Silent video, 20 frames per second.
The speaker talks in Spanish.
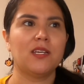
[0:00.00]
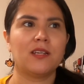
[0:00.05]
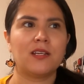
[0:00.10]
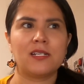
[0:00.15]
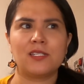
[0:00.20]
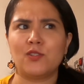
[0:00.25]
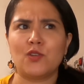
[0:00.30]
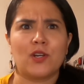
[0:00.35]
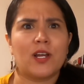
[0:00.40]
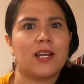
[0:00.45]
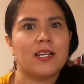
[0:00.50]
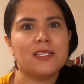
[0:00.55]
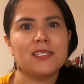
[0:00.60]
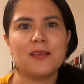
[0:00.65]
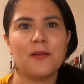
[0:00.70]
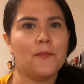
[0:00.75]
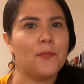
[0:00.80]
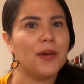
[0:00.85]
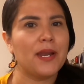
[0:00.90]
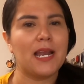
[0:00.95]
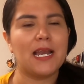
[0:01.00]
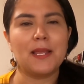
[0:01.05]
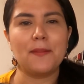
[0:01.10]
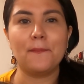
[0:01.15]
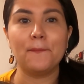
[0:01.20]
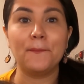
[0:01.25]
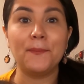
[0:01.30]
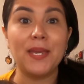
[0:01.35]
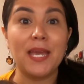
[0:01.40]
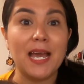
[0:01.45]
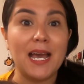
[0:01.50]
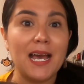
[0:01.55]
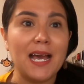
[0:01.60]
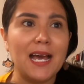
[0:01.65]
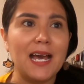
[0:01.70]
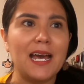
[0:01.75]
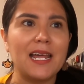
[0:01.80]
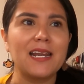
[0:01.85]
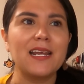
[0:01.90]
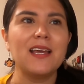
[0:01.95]
que se organizan para
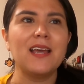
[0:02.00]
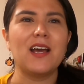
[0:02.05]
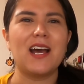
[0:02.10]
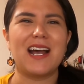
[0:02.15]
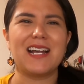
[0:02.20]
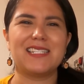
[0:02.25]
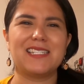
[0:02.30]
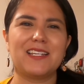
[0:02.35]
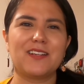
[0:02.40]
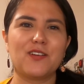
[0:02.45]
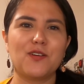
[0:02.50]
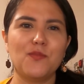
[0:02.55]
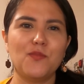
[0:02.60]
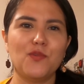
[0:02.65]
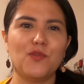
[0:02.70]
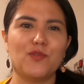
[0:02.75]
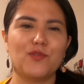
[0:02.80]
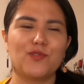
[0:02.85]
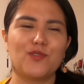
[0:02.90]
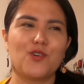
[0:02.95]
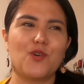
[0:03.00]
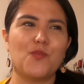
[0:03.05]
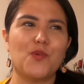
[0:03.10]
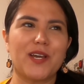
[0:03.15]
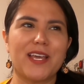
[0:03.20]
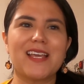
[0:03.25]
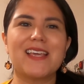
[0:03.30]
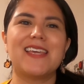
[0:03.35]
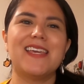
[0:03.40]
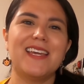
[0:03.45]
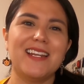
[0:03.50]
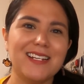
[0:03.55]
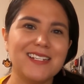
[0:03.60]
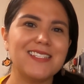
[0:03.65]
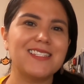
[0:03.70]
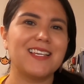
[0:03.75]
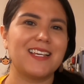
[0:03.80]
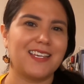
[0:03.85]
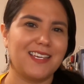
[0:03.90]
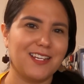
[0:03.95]
limpiar, hacer como como que
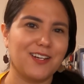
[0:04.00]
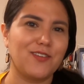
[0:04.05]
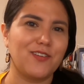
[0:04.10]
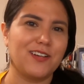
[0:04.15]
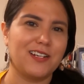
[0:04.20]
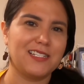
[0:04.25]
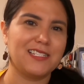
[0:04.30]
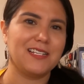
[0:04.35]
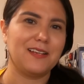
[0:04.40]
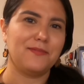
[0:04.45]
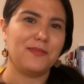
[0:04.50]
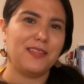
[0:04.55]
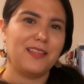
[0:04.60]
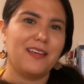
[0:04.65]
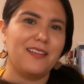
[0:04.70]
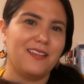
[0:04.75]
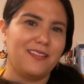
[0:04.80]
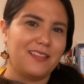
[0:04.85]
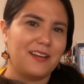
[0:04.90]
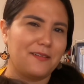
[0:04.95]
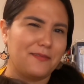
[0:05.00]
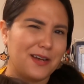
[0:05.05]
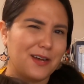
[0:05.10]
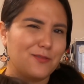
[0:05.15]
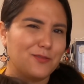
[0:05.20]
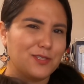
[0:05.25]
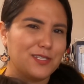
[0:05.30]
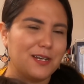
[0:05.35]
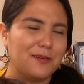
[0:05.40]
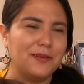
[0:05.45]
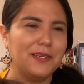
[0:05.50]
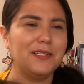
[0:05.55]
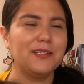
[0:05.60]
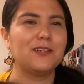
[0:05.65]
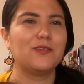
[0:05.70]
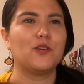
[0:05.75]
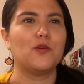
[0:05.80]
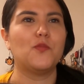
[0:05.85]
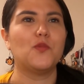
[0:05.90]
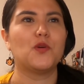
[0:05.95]
quieren seguir con esta vida de trabajo,
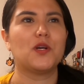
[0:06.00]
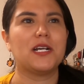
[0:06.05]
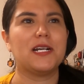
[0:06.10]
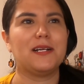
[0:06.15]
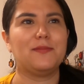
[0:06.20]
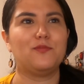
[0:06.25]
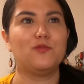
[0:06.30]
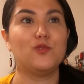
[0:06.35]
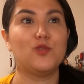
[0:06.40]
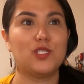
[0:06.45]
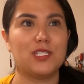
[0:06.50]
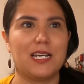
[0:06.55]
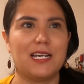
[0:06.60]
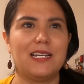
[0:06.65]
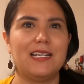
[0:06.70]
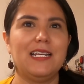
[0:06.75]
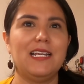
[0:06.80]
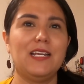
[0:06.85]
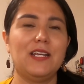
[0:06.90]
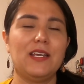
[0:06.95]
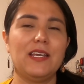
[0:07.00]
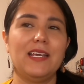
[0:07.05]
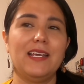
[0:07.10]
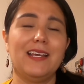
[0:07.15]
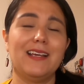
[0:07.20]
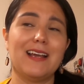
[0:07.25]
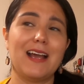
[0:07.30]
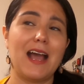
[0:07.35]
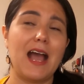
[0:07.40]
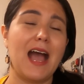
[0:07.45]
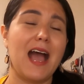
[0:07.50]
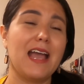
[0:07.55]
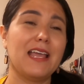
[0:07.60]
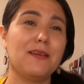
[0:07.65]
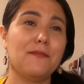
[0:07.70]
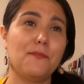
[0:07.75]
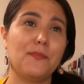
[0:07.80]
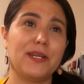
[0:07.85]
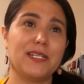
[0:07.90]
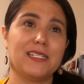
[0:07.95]
¿saben? Como que buscan y
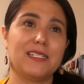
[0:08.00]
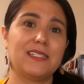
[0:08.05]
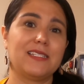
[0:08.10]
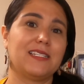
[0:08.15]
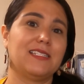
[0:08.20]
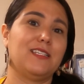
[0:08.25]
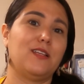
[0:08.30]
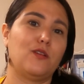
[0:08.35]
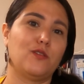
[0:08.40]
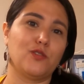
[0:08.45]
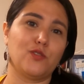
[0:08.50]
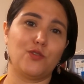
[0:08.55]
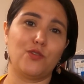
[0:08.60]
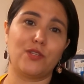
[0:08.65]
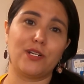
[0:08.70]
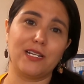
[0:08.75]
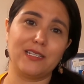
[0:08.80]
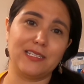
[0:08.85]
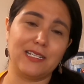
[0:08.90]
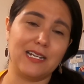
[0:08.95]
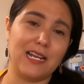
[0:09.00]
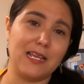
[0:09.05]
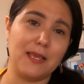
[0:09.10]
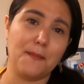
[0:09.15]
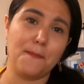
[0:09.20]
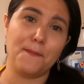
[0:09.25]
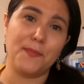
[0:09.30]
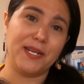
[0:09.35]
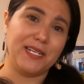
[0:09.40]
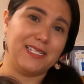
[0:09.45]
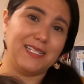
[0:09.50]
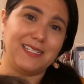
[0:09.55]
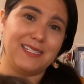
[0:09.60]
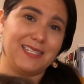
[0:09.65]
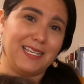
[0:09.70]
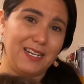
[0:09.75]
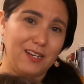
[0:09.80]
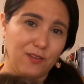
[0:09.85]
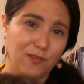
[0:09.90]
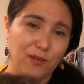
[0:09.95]
hay empresas que sí los contratan, hay empresas
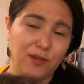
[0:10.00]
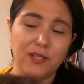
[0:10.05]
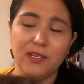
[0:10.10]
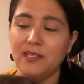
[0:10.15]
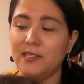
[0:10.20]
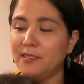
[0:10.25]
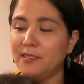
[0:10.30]
que no.